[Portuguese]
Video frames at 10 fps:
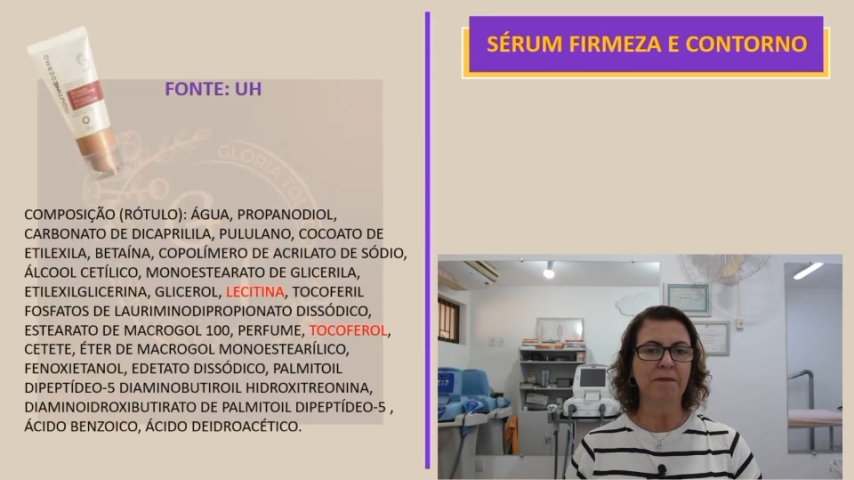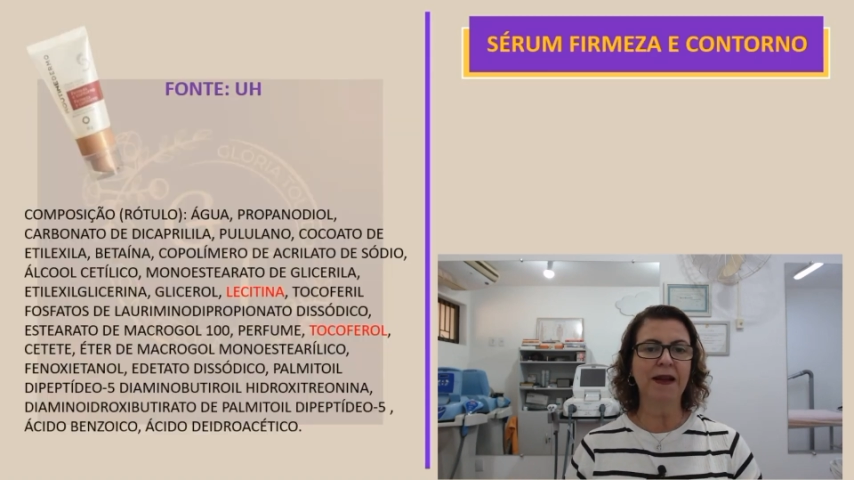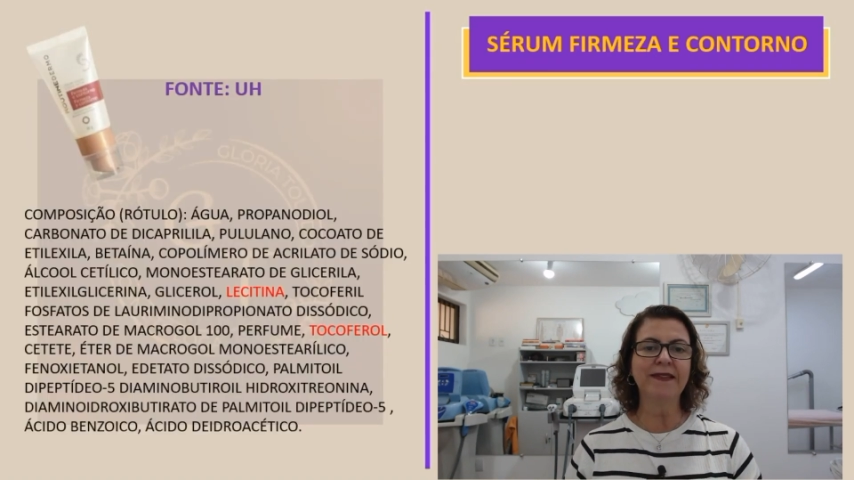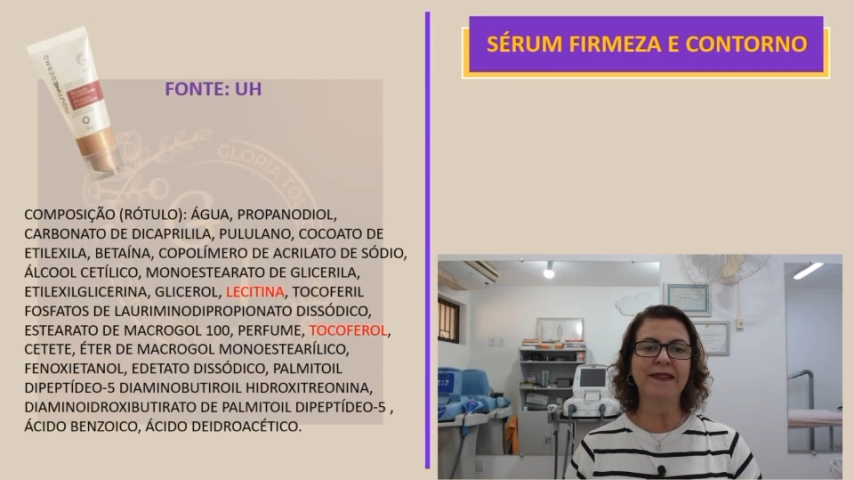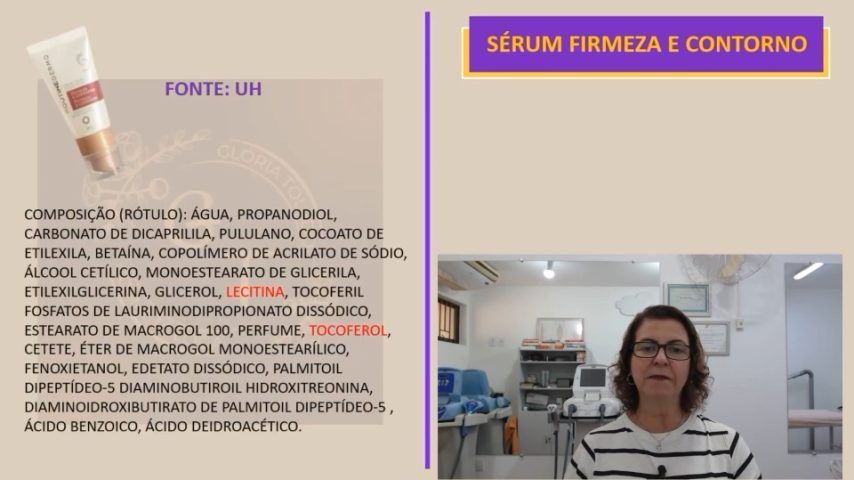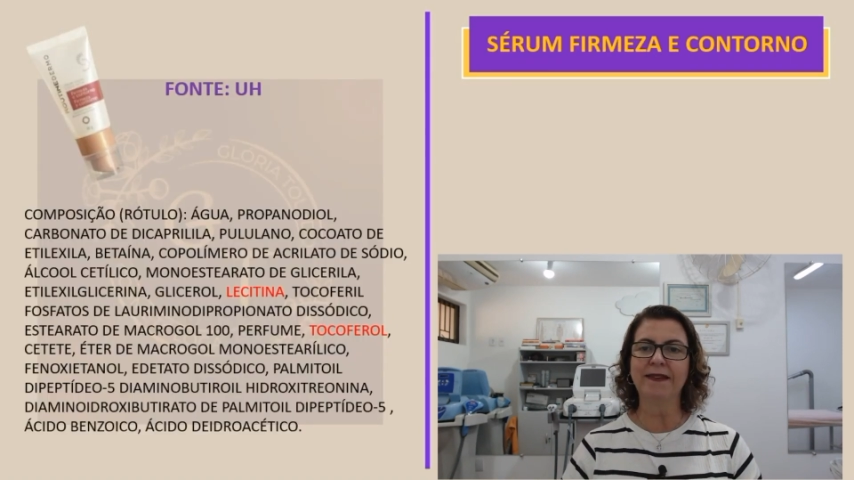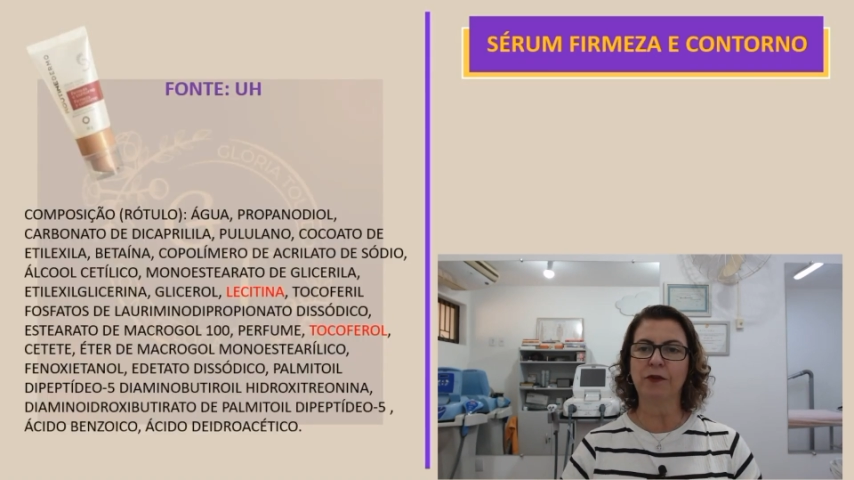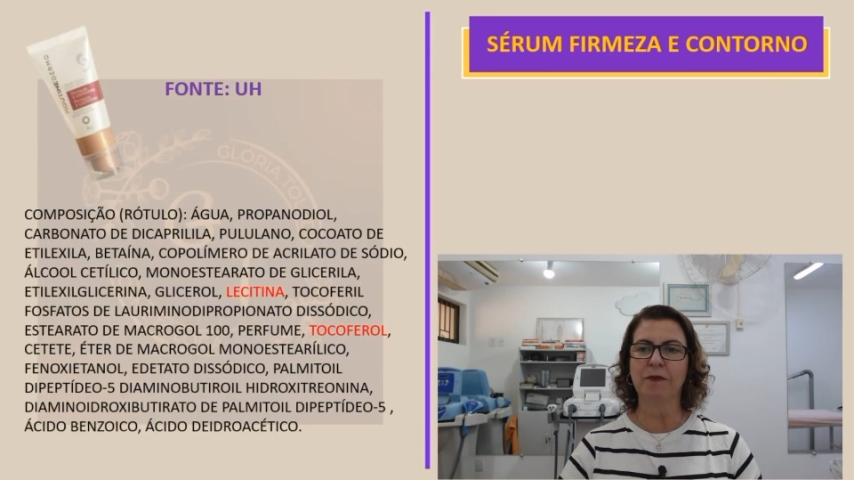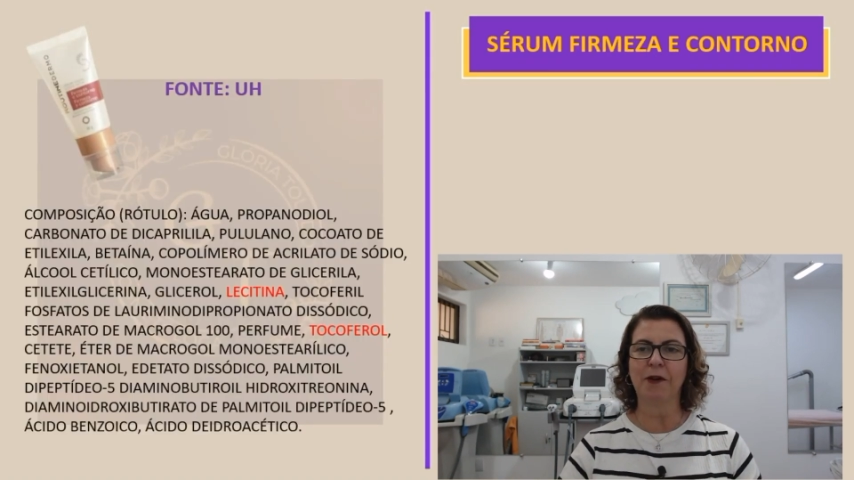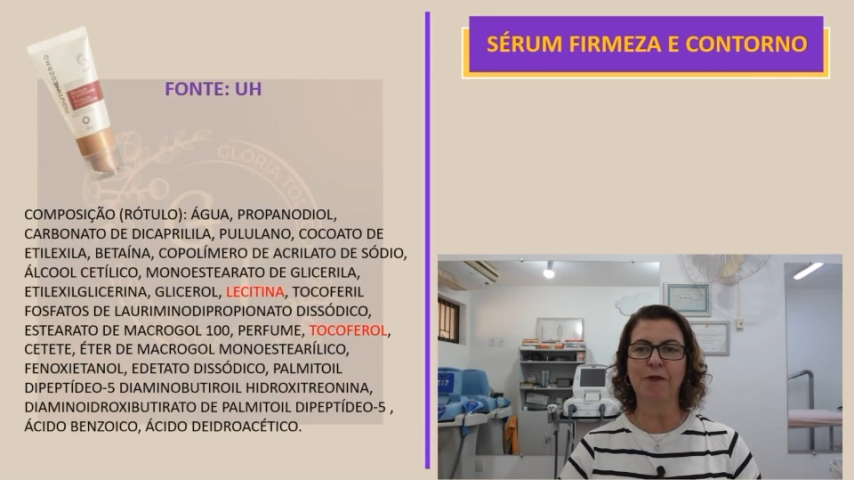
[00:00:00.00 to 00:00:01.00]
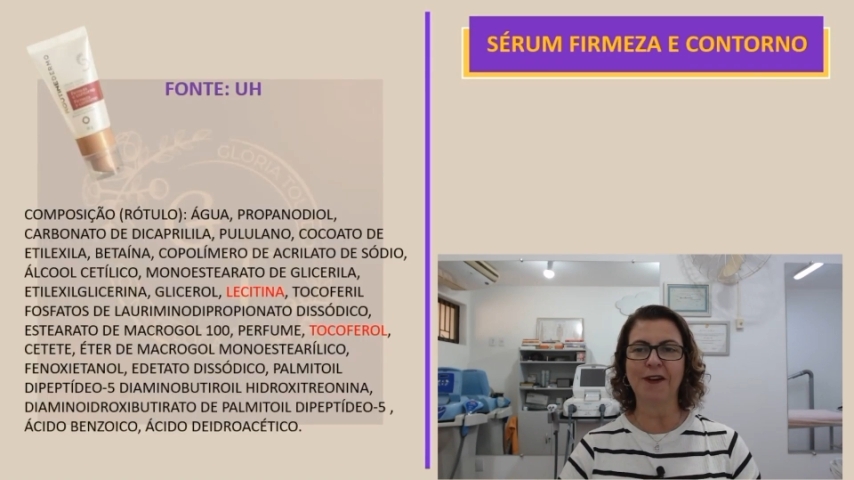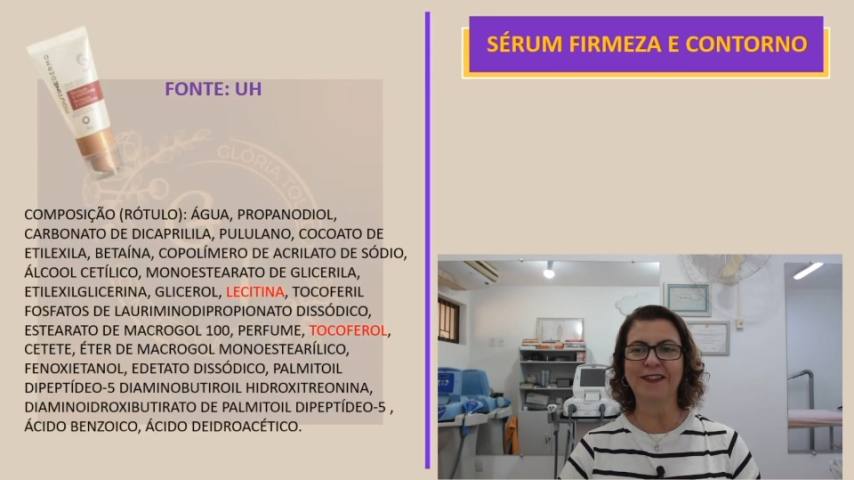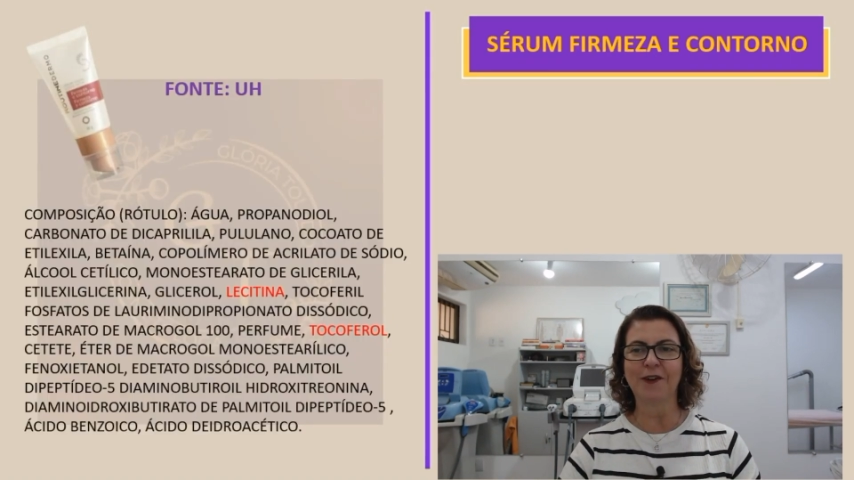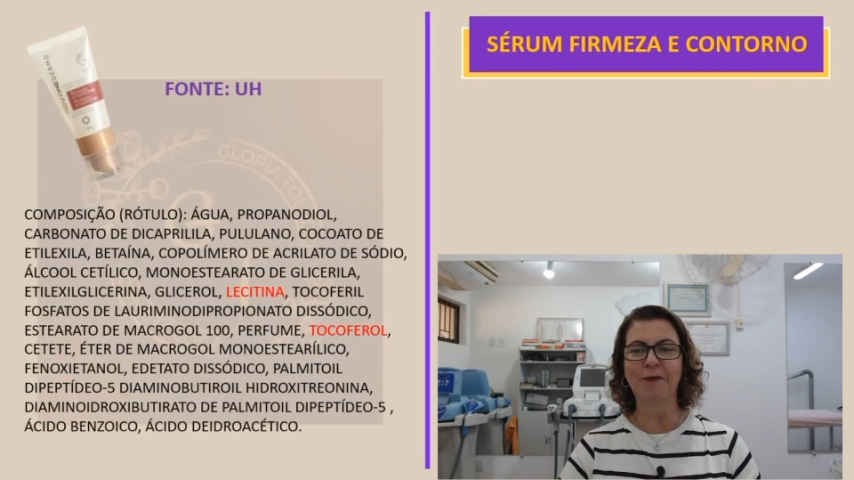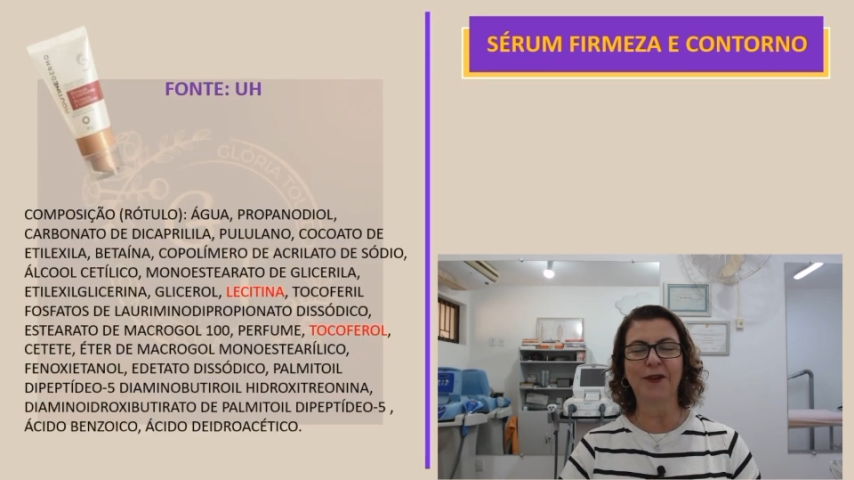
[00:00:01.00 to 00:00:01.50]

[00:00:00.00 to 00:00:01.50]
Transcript: Mas tem mais alguma coisa que